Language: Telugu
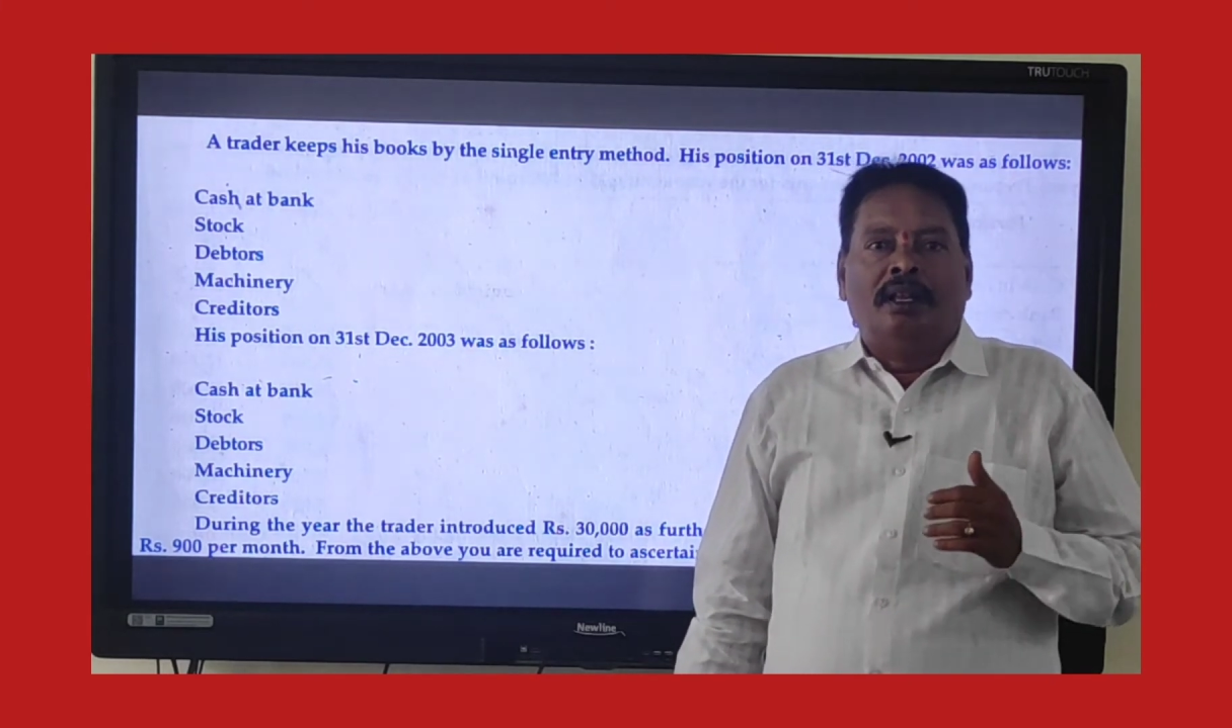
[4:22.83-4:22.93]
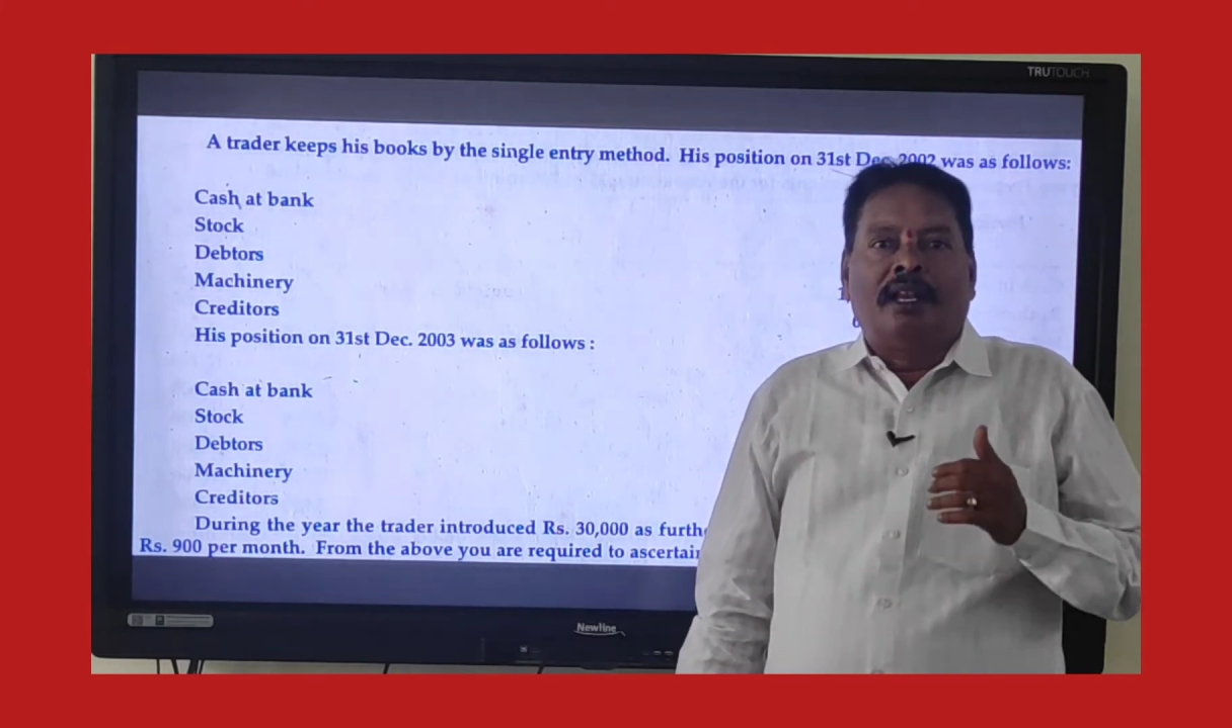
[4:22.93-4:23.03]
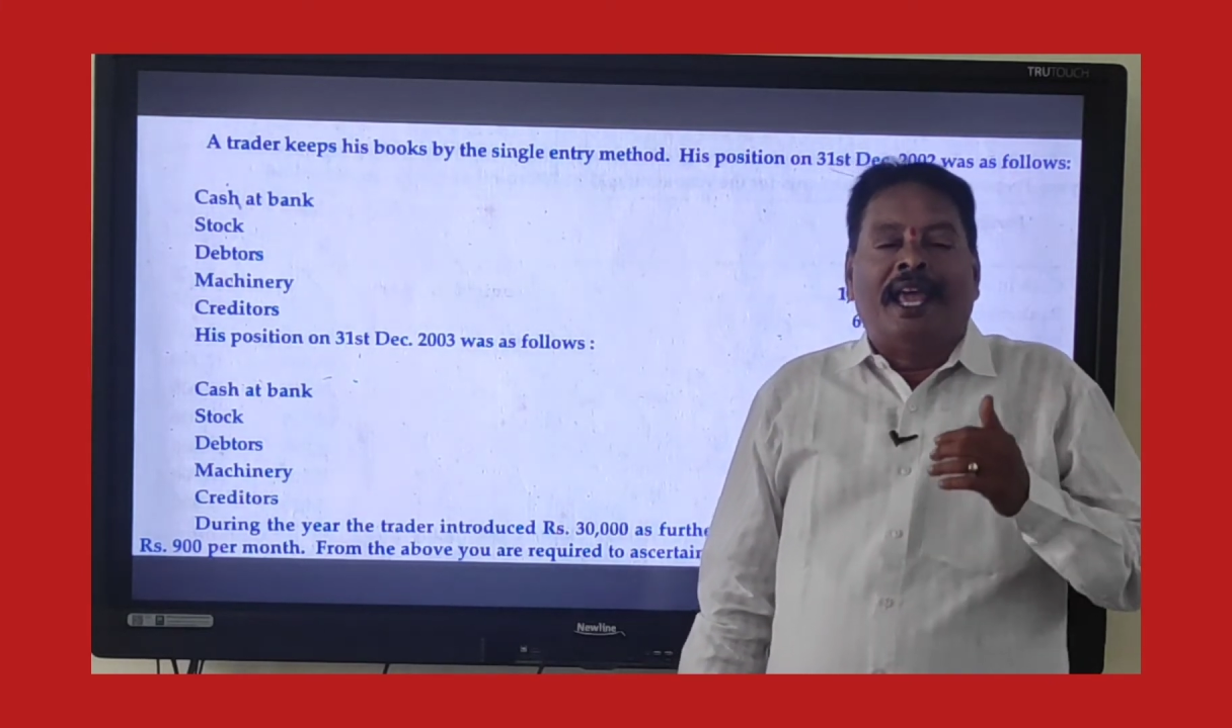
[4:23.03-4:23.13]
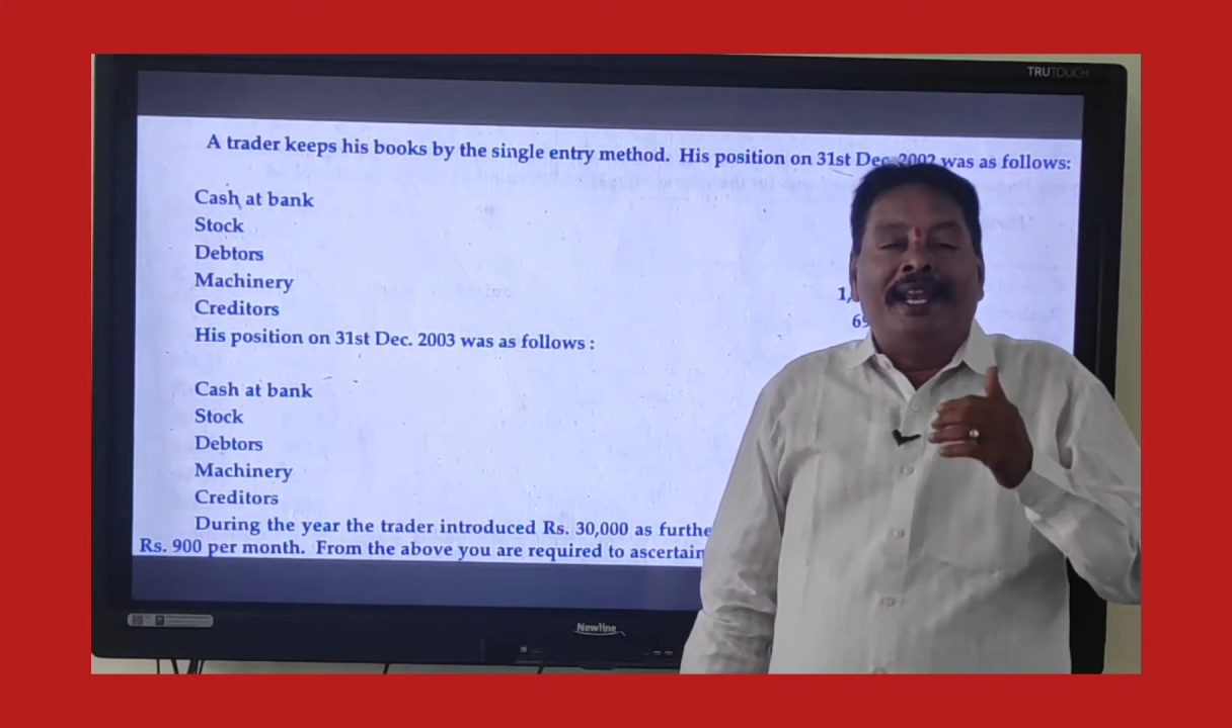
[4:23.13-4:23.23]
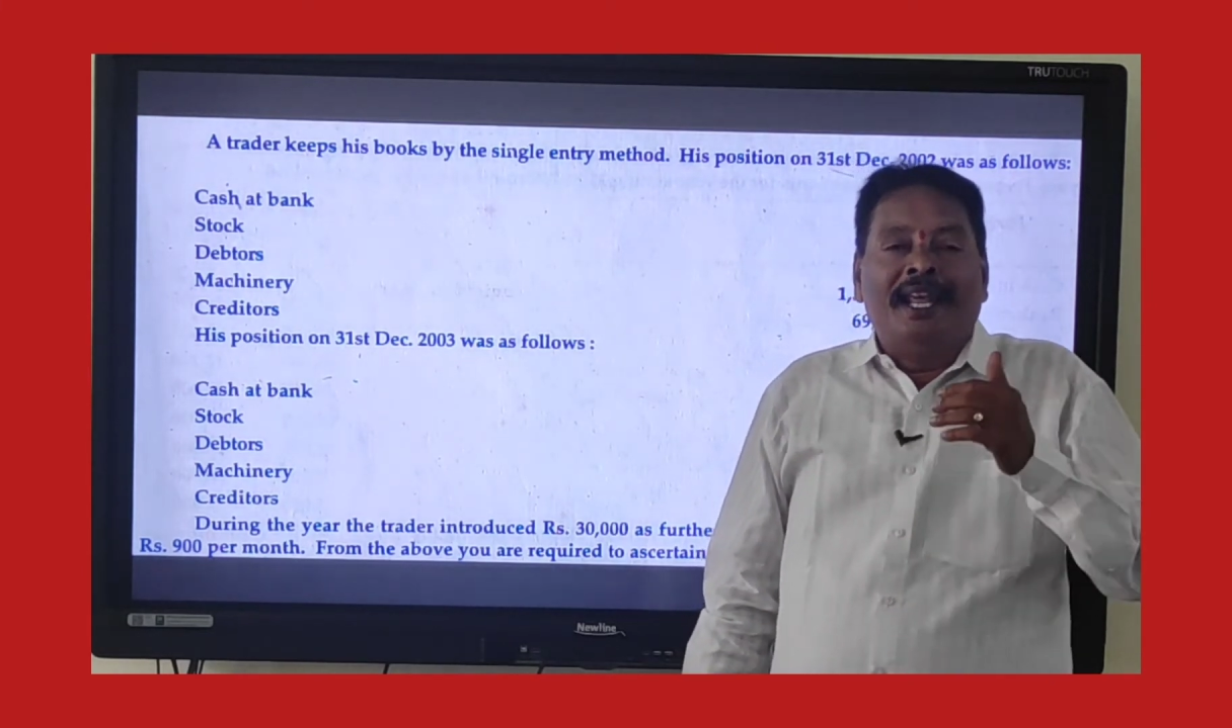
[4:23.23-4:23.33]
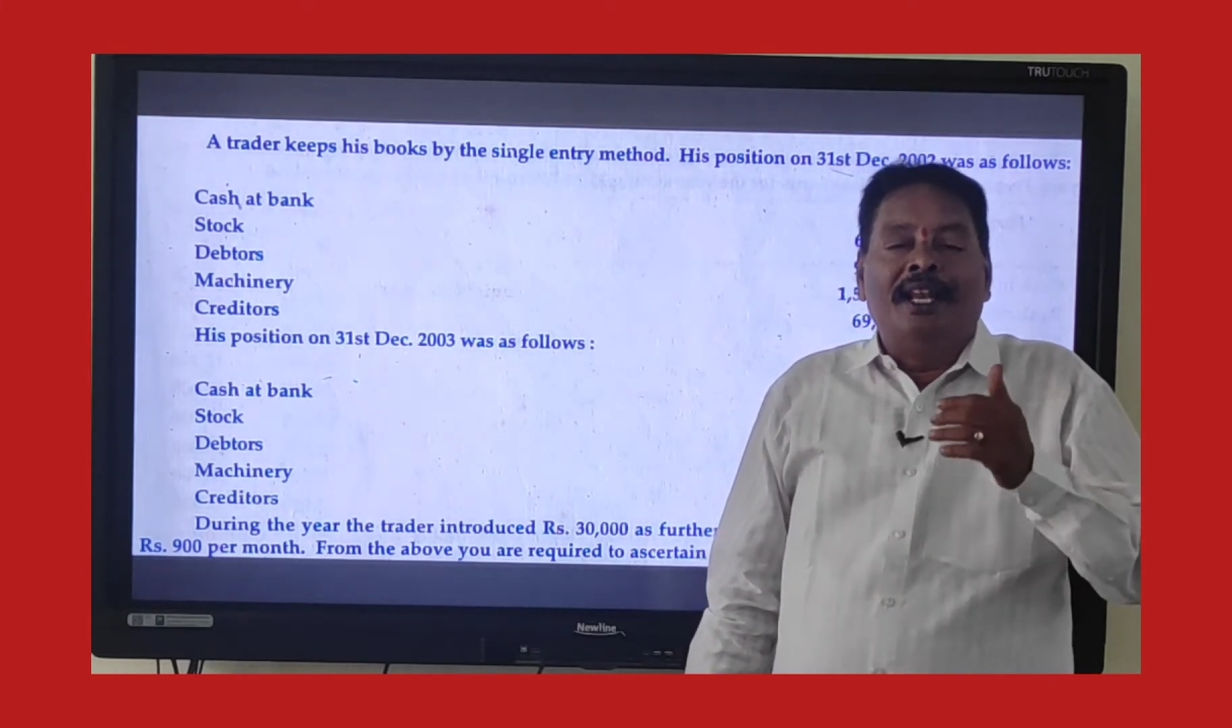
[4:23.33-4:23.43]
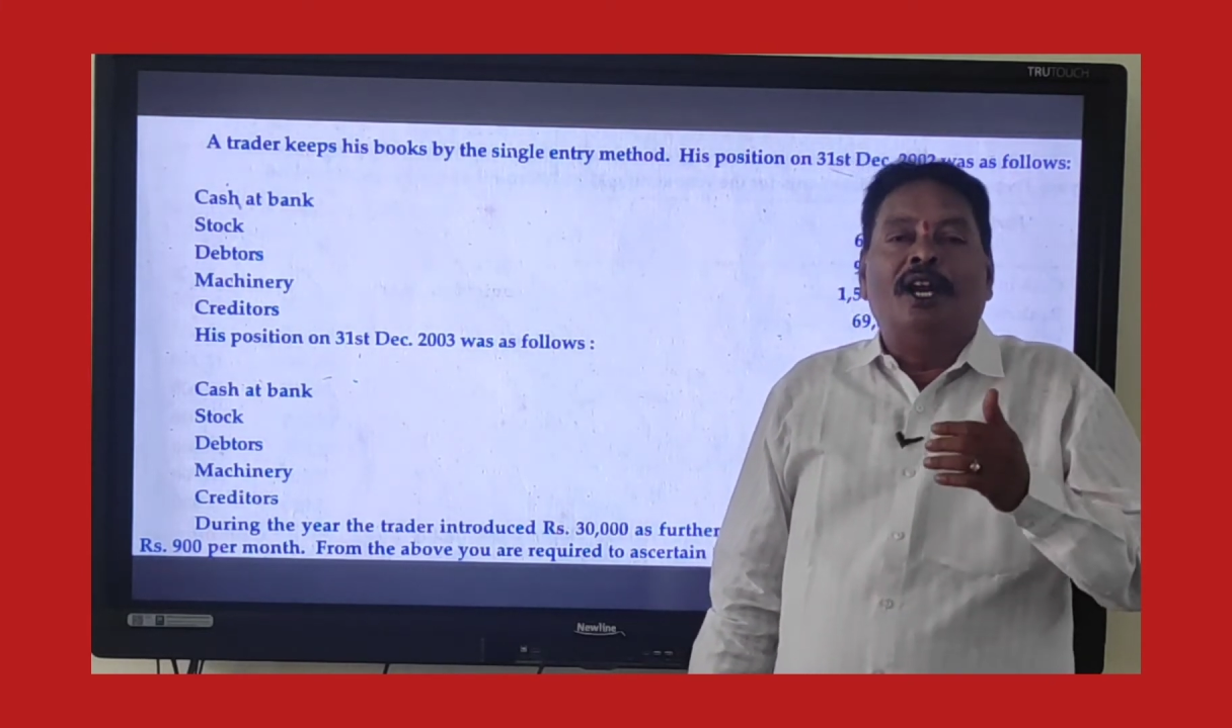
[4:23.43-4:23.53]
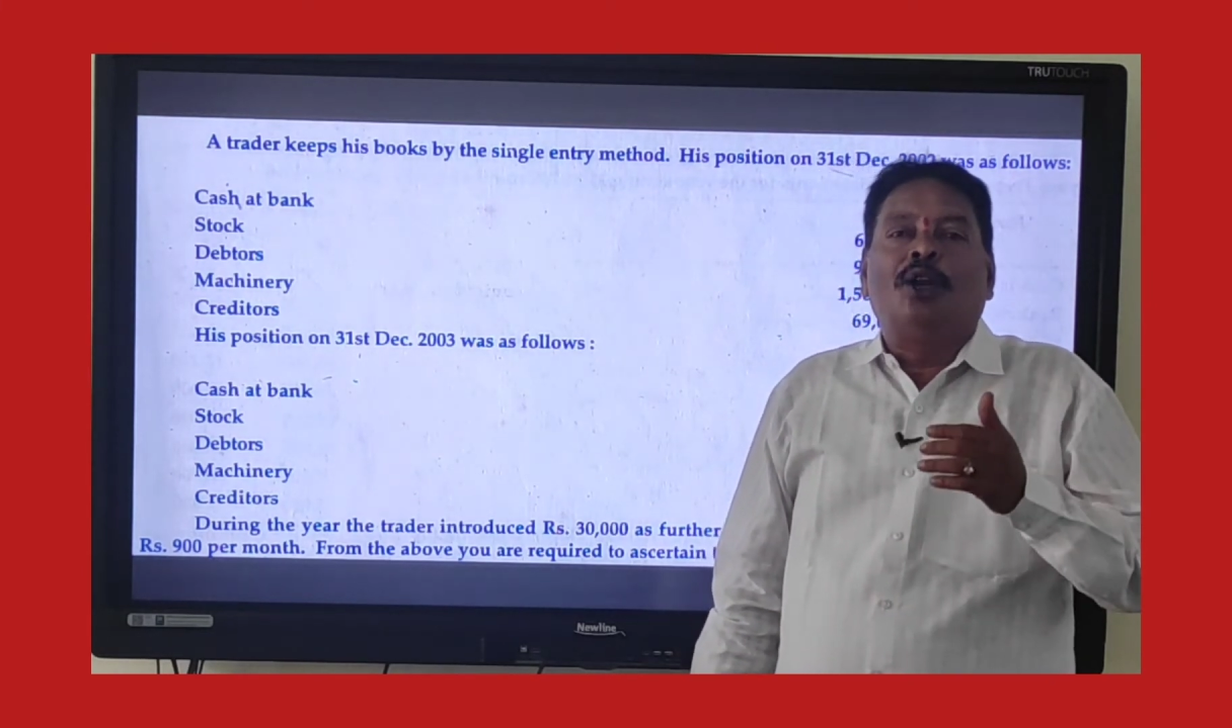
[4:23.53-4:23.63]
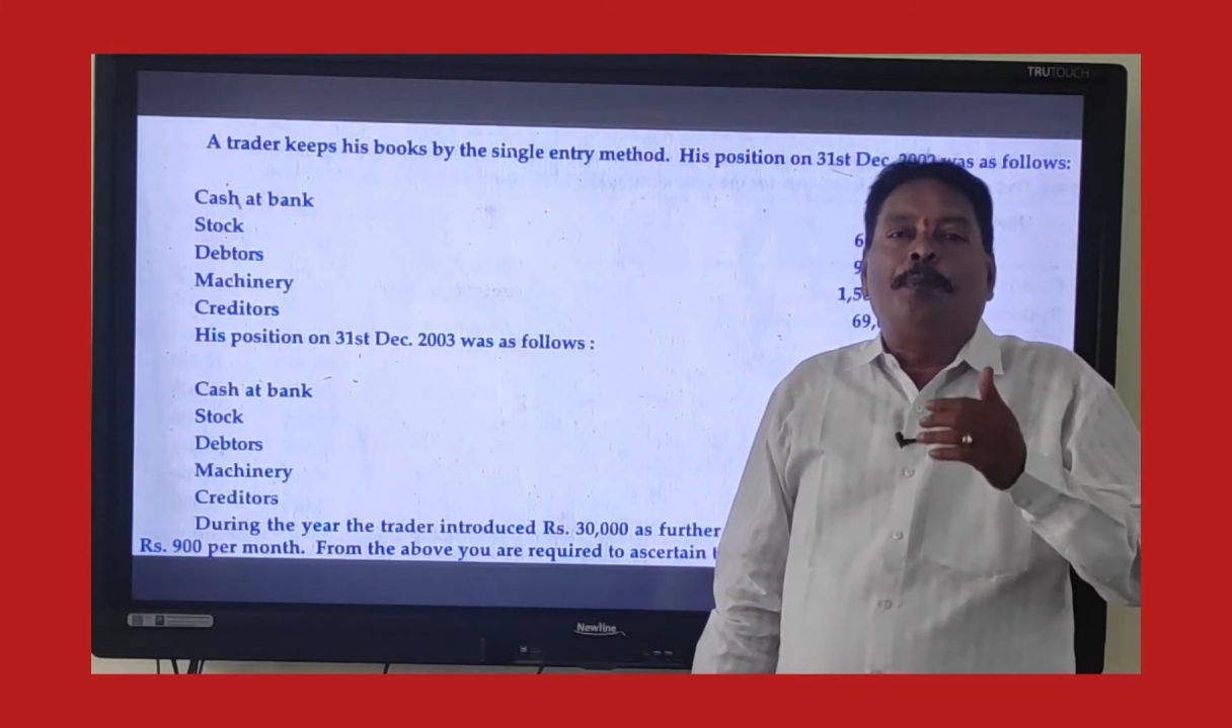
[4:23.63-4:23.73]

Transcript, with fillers: నైన్ హండ్రెడ్